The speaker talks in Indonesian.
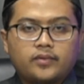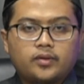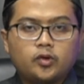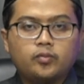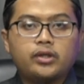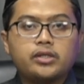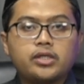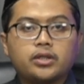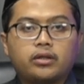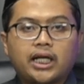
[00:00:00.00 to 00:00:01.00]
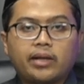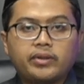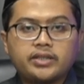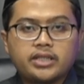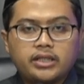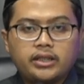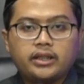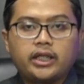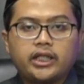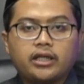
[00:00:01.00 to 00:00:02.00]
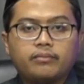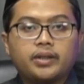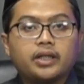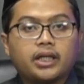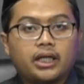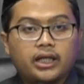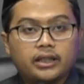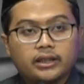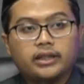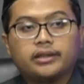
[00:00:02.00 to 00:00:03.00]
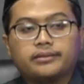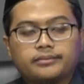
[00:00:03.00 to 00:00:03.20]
Umur seseorang menjadi tidak berkah lagi